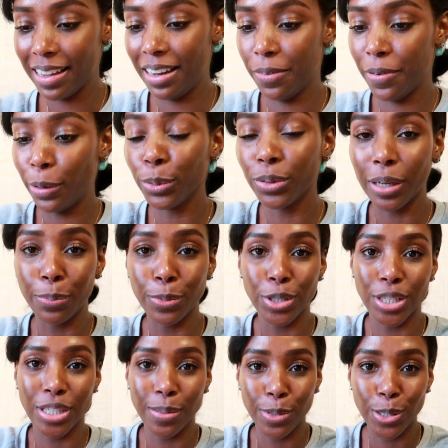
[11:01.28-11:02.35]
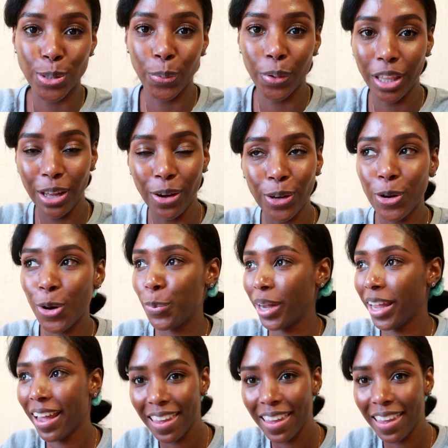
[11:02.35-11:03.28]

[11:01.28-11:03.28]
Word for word: que les va a gustar muchísimo sus videos y cómo es